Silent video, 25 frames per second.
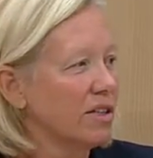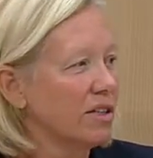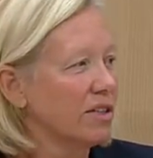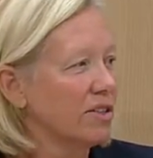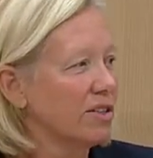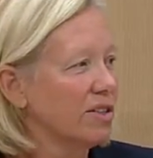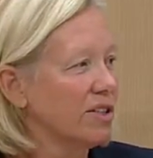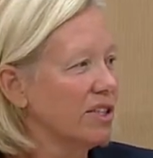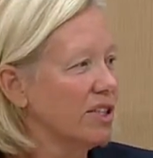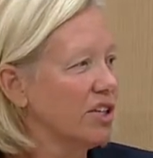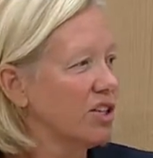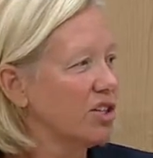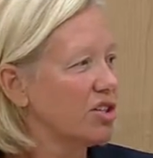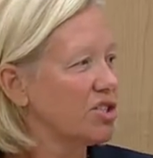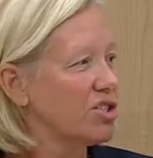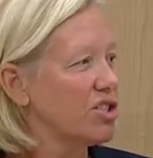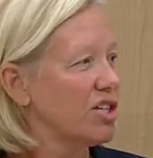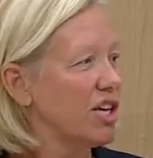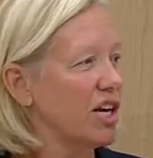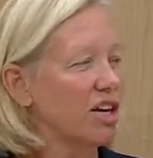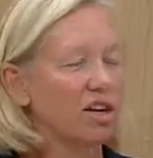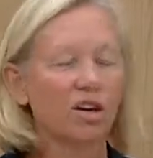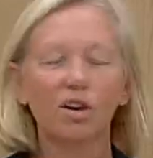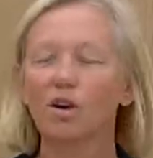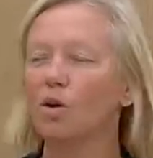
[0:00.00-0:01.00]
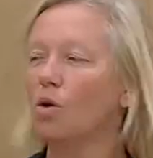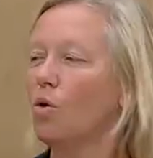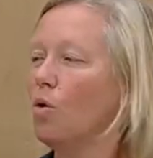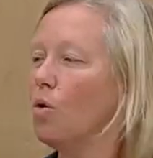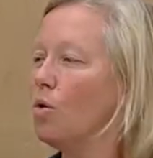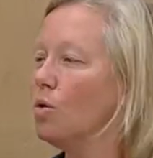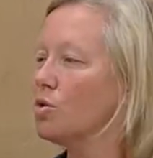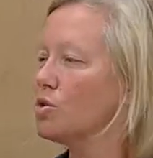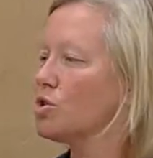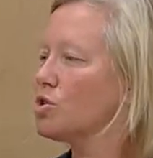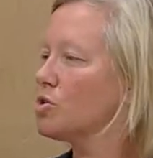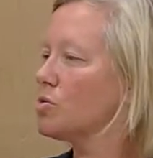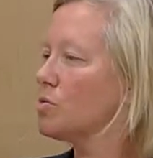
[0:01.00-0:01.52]
die ja sehr
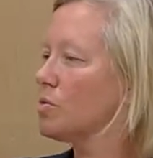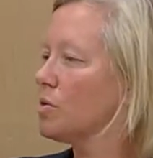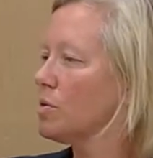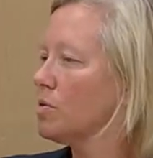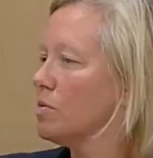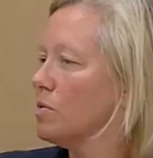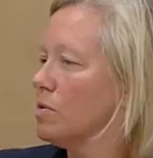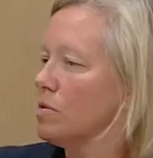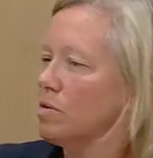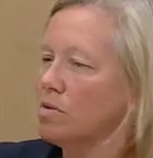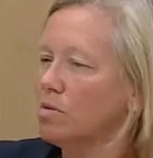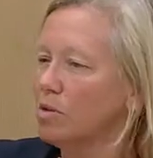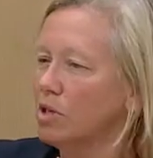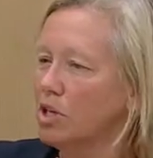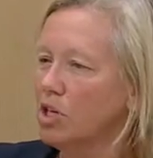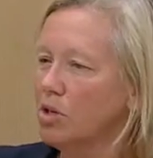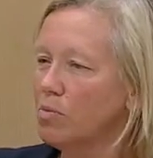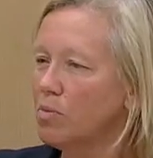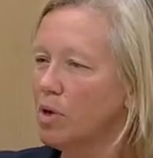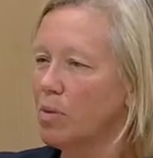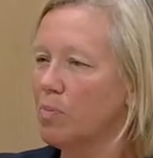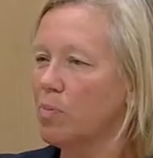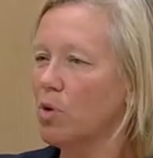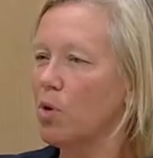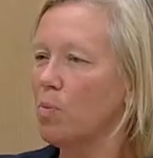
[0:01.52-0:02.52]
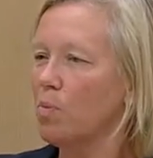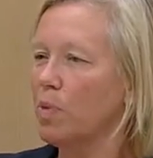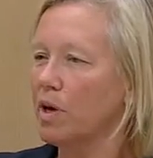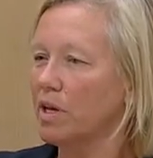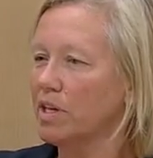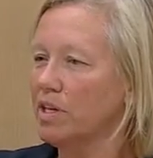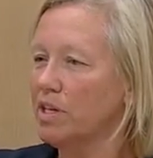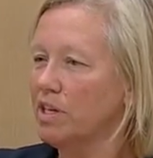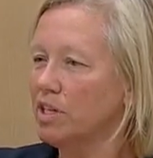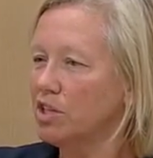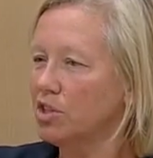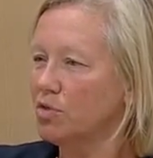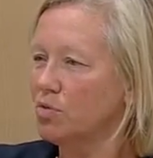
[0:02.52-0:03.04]
groß immer
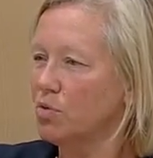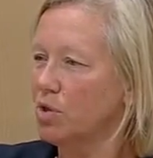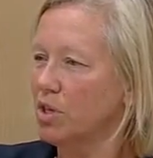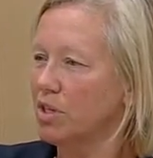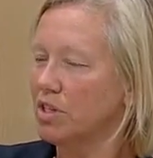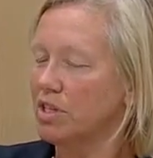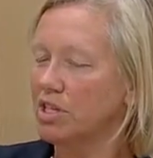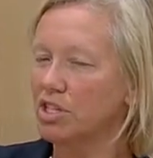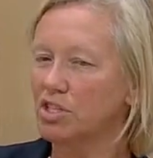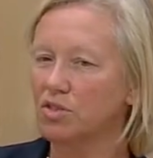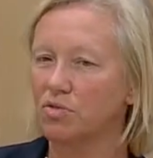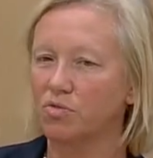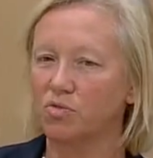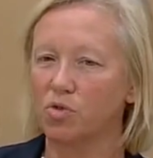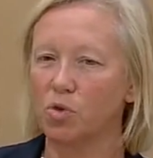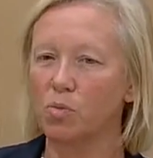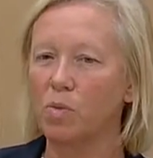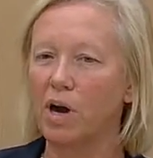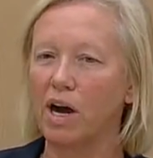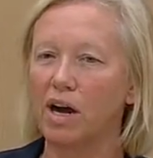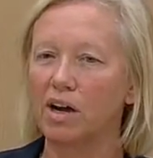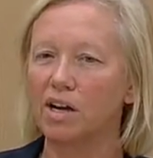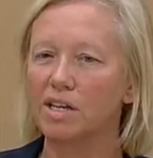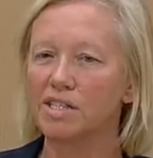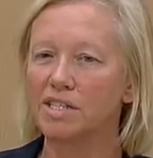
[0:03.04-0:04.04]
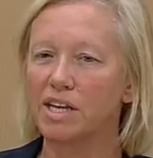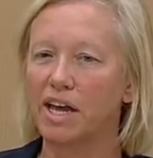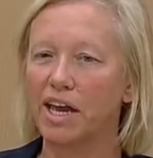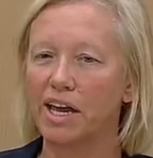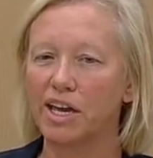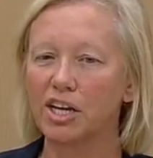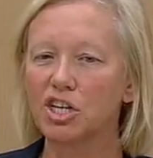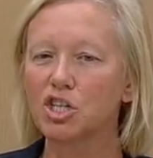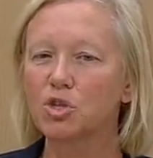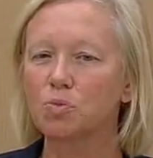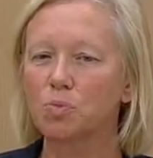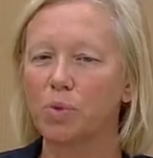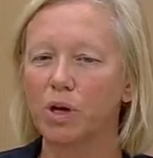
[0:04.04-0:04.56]
propagiert worden ist, wo man alles
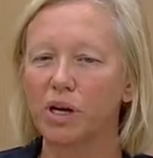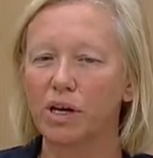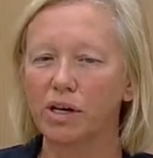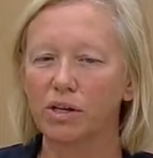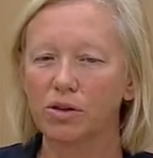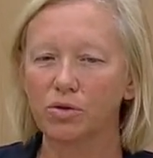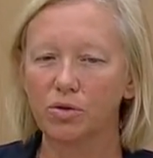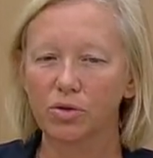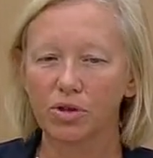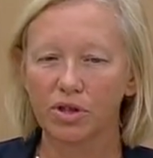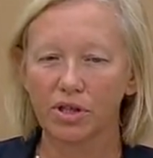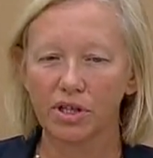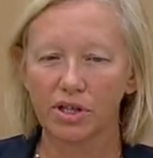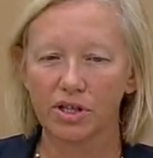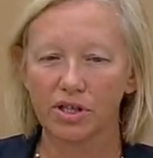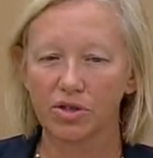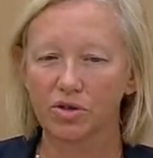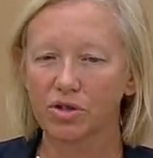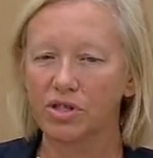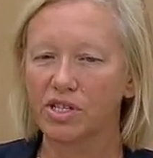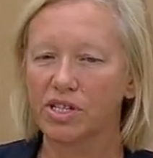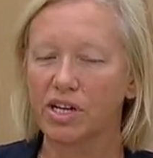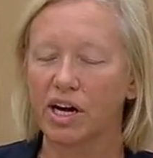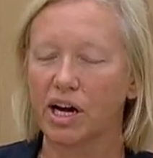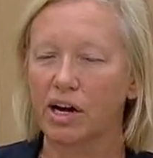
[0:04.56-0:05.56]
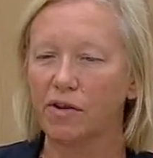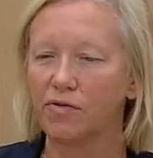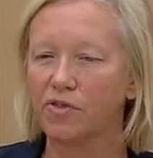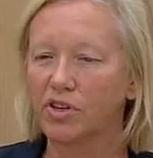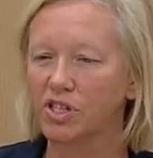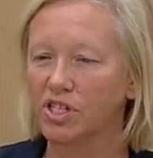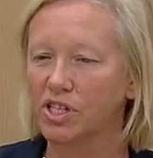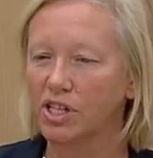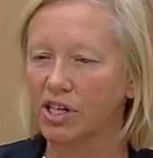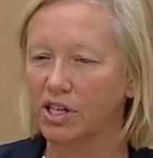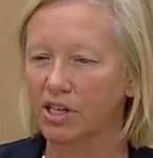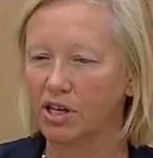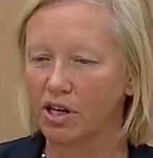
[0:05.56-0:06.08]
einsparen durch die
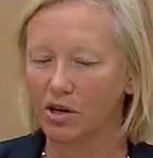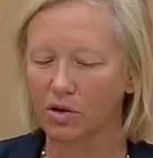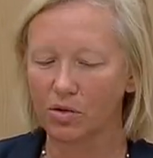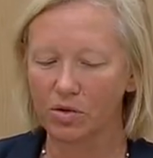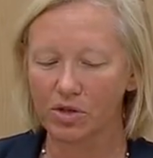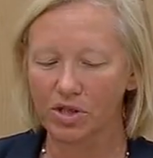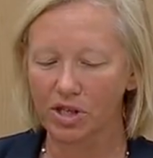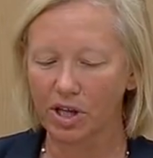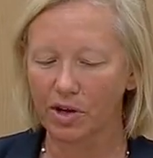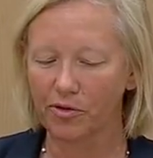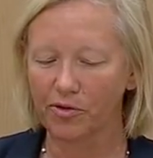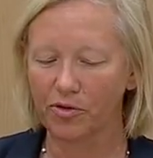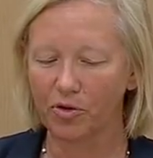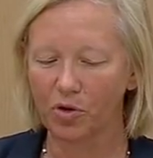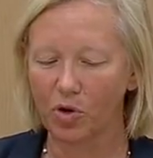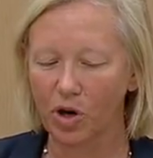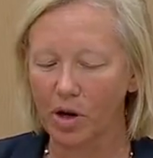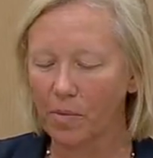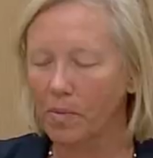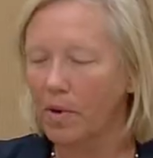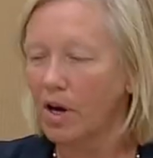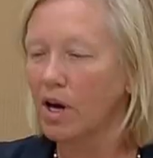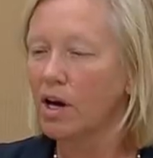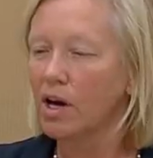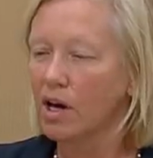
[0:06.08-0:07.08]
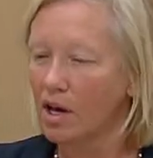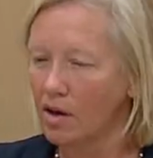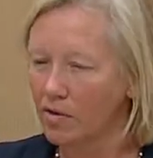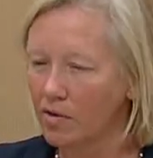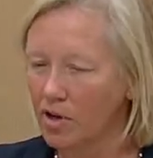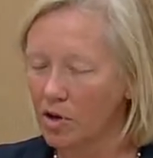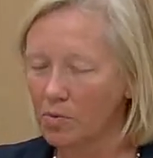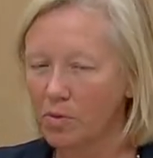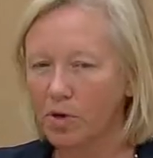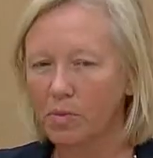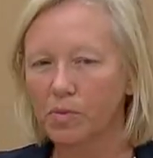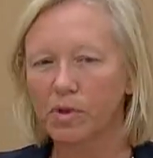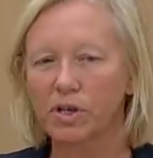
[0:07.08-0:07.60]
Sozialversicherungsreform. Wir haben
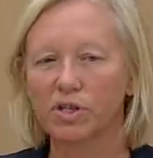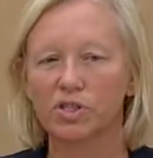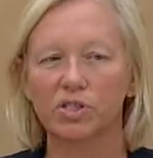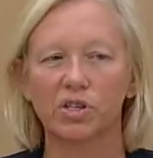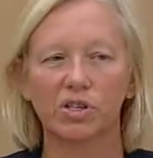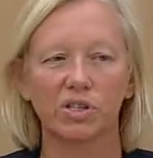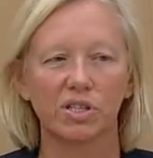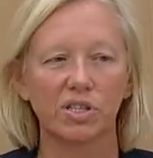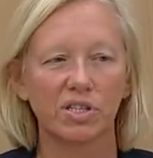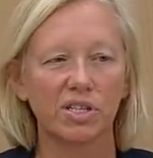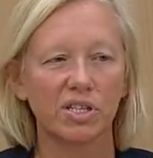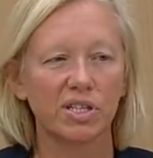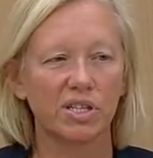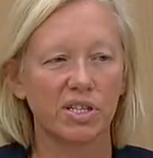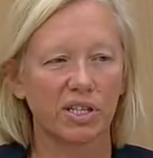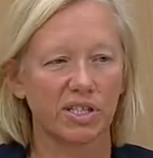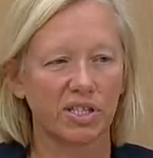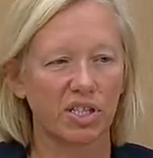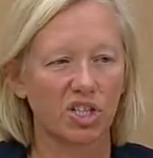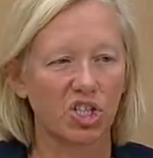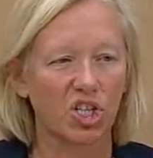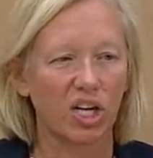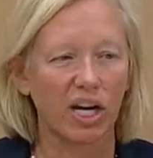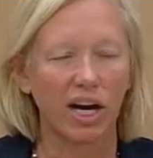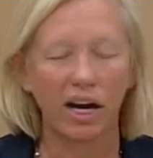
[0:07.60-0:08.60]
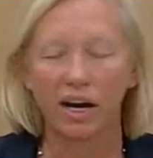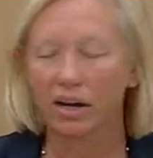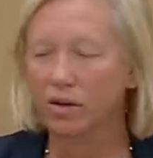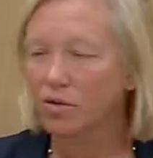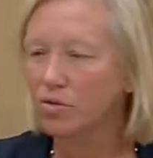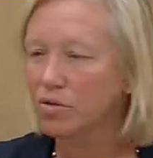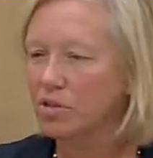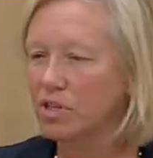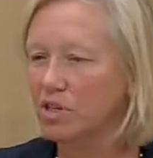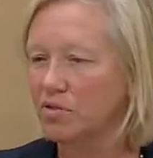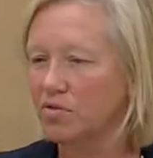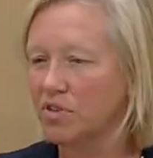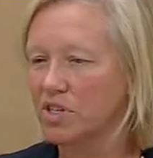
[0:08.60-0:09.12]
immer gesagt, das ist eine Zerschlagung
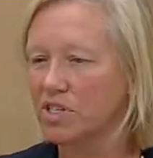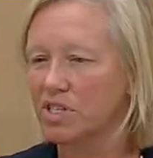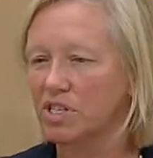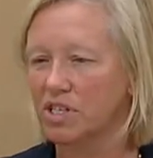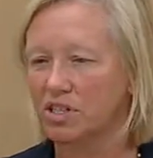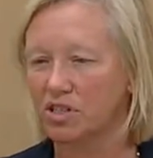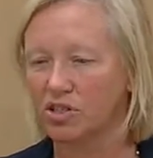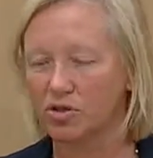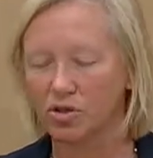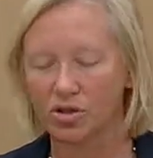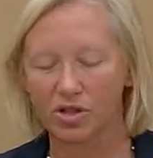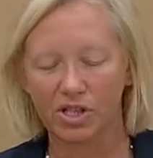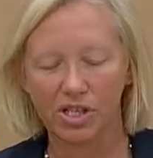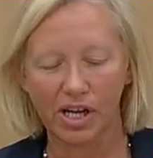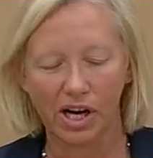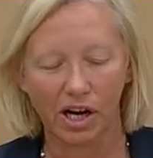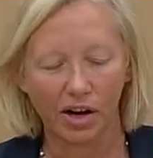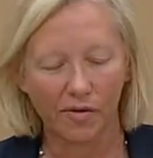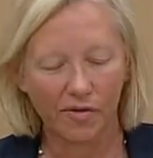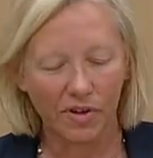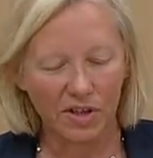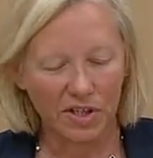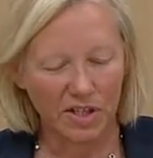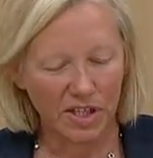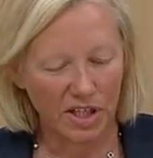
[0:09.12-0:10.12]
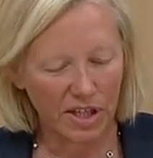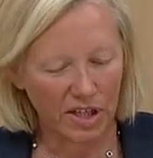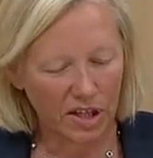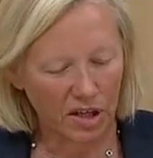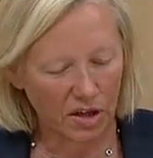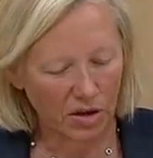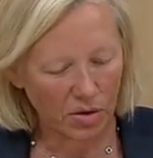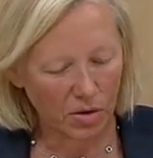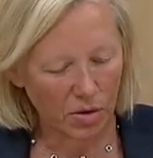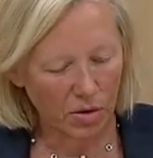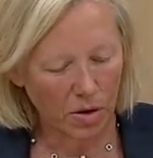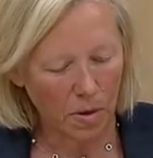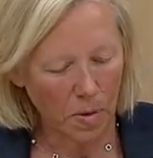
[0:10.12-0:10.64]
der
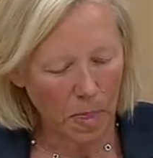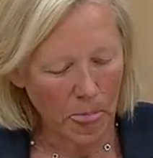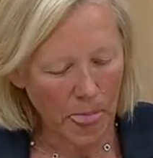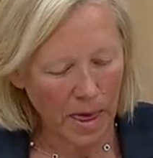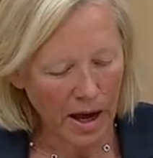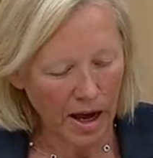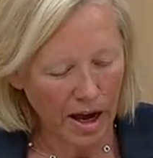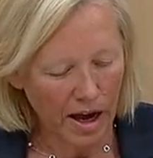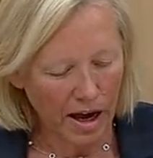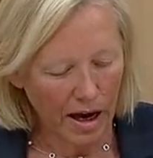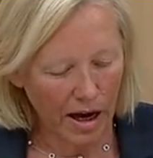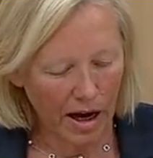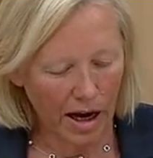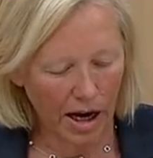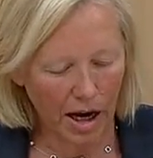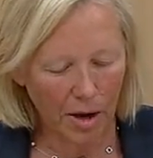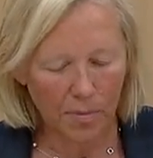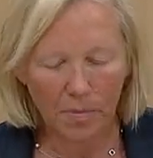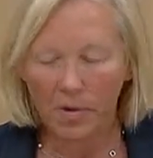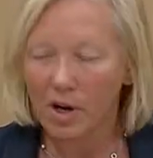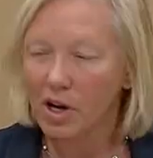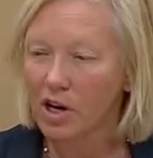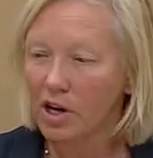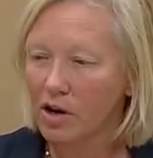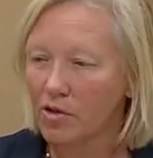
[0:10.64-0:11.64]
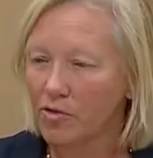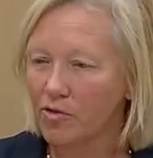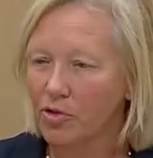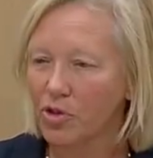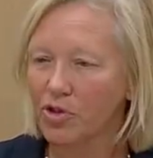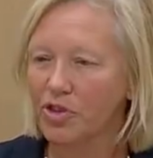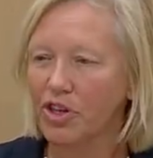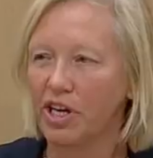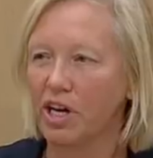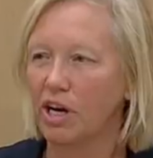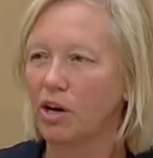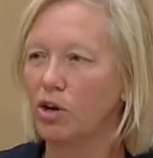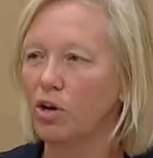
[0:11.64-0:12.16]
Sozialversicherung. Ähm, von
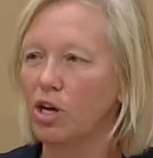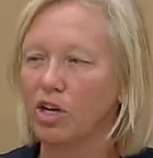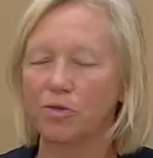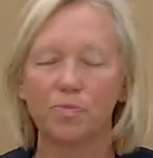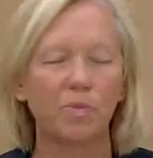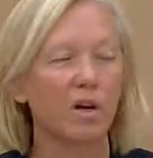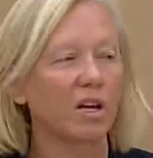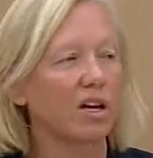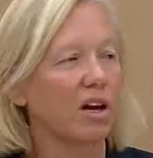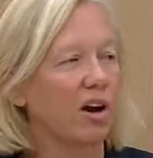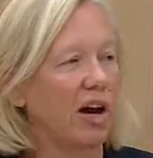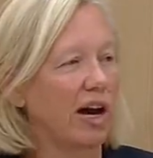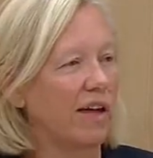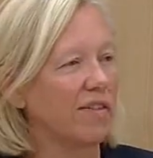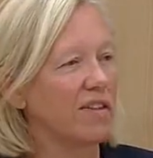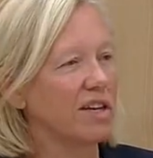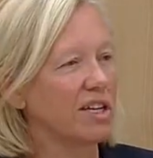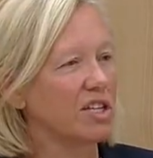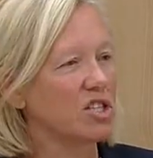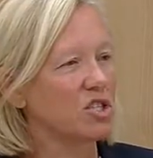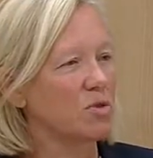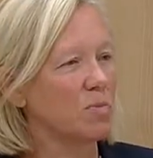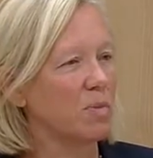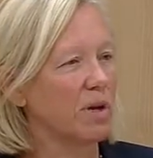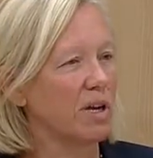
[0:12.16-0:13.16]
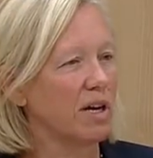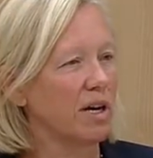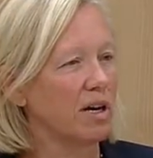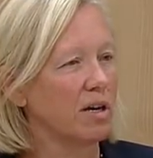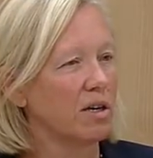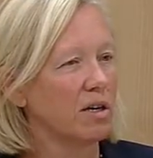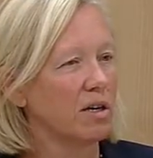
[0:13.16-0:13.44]
der hört man gar nichts mehr.